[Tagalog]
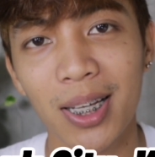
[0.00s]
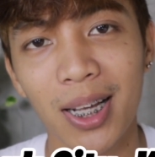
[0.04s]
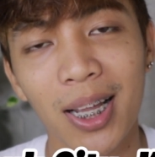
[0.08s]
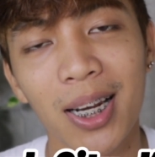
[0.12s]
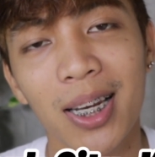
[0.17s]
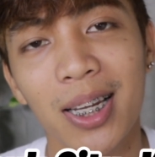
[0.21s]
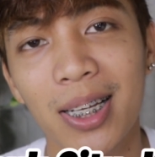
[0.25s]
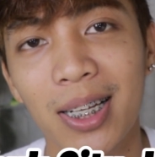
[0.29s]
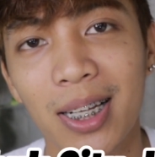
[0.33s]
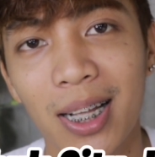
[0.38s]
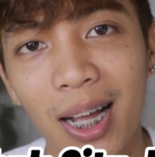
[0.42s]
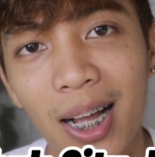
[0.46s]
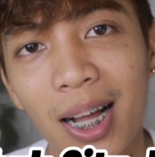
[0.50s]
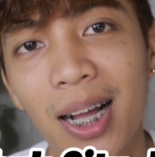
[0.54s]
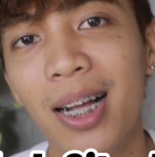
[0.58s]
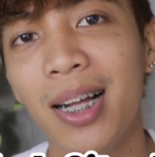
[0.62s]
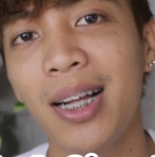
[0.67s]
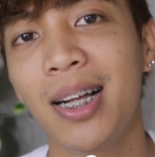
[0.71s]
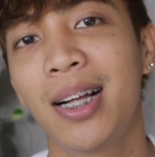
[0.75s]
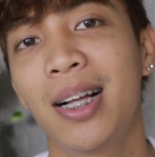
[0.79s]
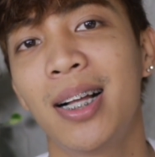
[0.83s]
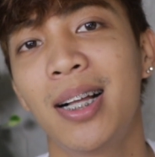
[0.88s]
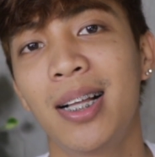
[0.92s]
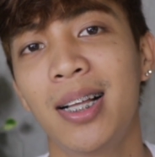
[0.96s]

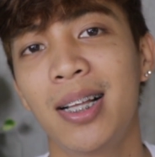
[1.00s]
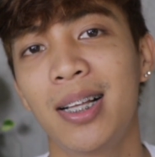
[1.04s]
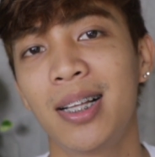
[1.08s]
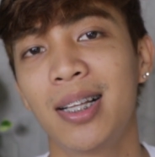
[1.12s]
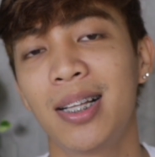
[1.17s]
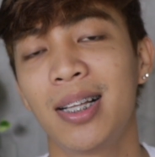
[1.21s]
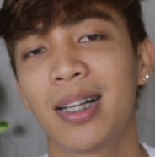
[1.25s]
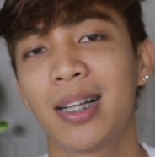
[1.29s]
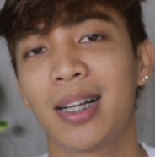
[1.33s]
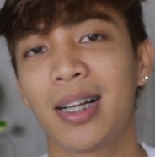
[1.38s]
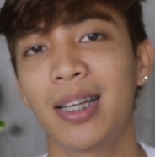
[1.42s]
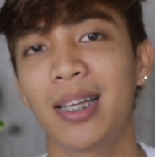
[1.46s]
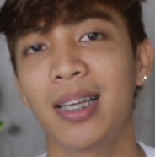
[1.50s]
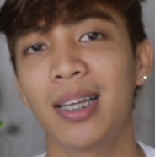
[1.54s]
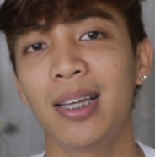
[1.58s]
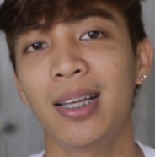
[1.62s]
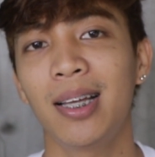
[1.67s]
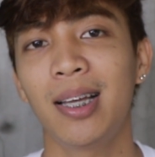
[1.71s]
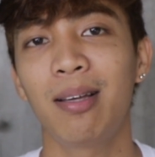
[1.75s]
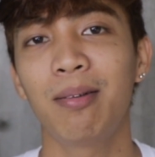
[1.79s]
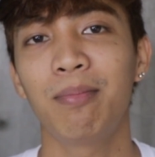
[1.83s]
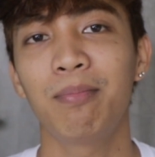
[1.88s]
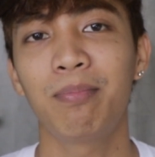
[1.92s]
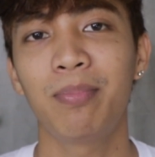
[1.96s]
Kalinga. Kaya
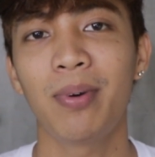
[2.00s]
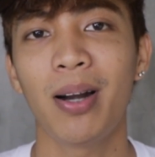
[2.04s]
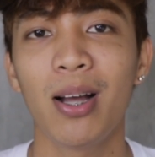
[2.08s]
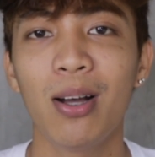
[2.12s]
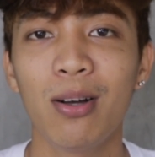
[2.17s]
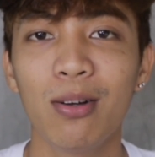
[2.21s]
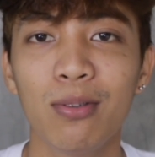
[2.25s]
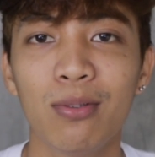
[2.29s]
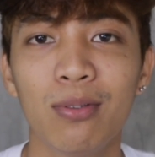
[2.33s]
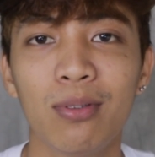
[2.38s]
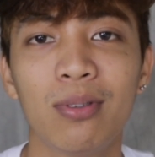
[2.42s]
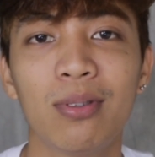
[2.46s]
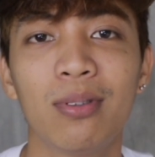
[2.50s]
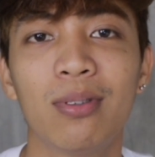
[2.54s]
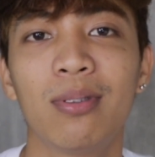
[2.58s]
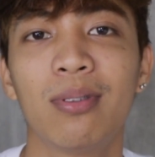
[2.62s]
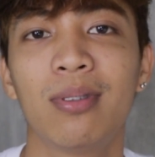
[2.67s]
I'm proud